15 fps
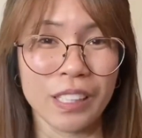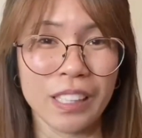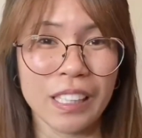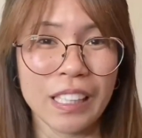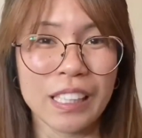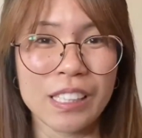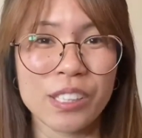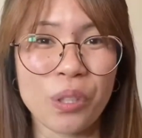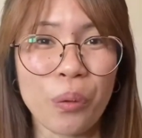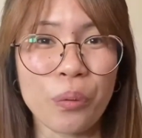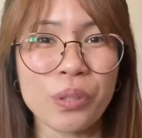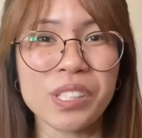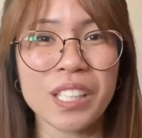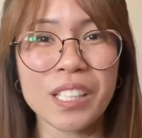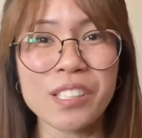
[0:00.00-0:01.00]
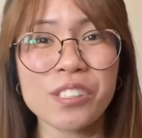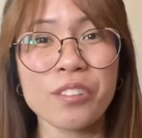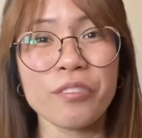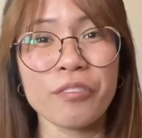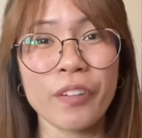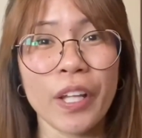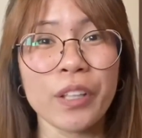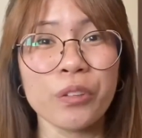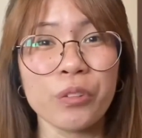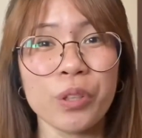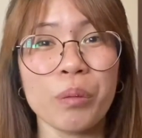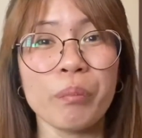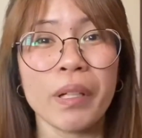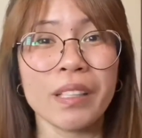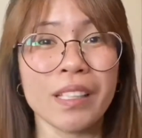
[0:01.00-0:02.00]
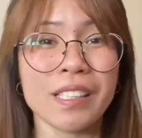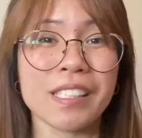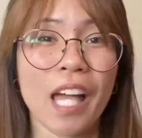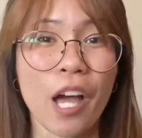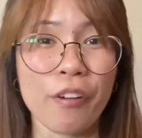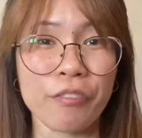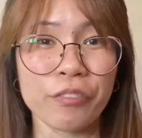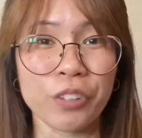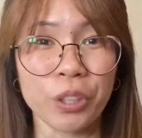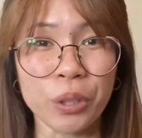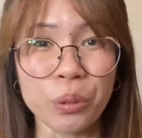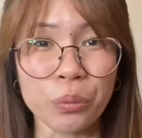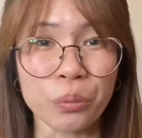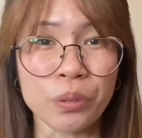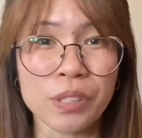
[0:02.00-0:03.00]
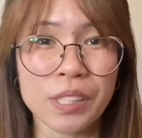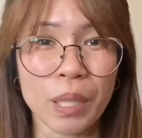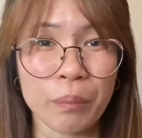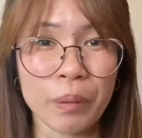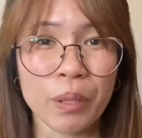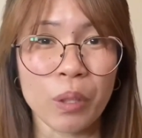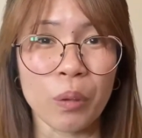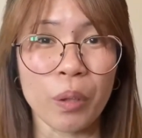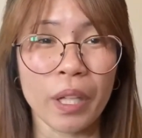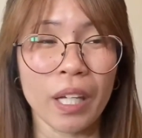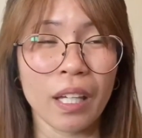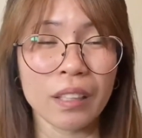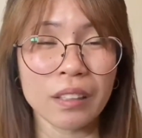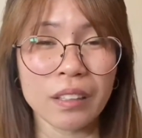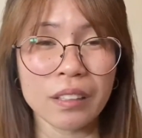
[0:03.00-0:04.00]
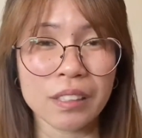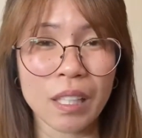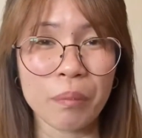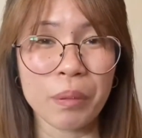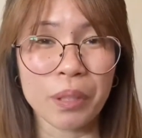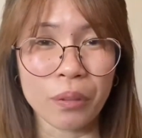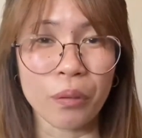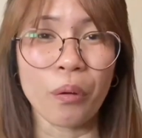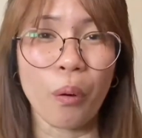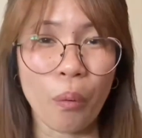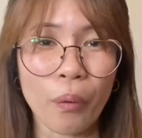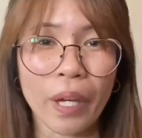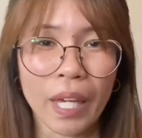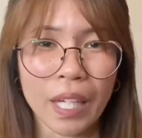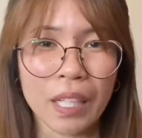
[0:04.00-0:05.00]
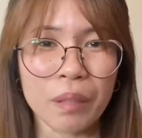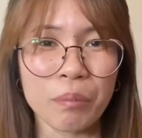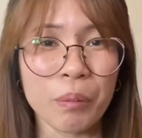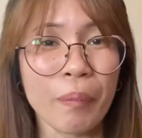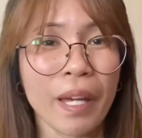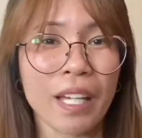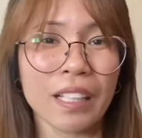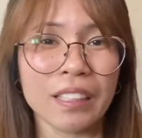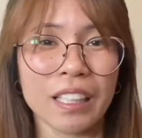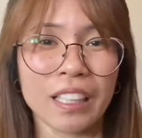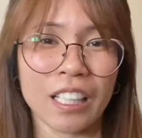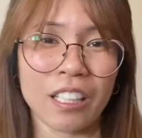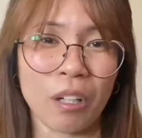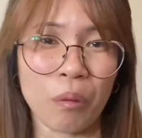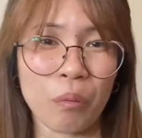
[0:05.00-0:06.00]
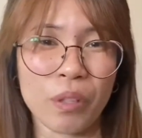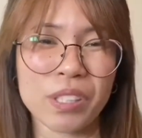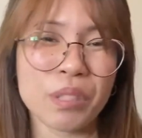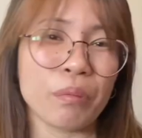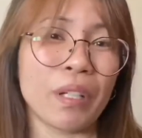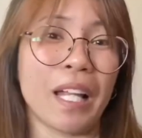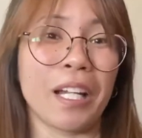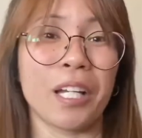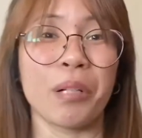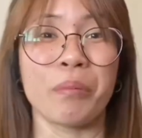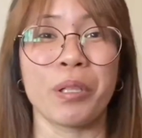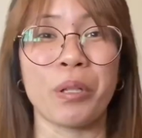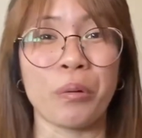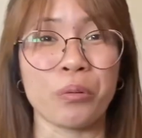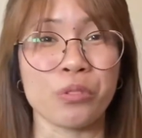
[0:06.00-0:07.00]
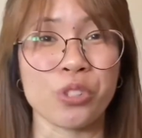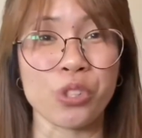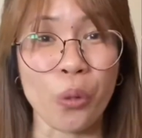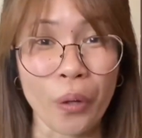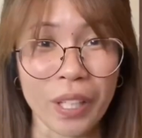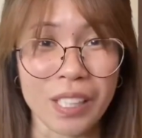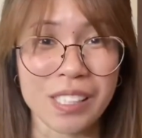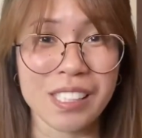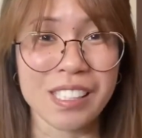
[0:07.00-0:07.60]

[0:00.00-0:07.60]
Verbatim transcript: So, since yung flight ko naman is afternoon, sabi ko, edi sabi ko, okay, pumayag na rin ako kasi wala rin naman akong choice.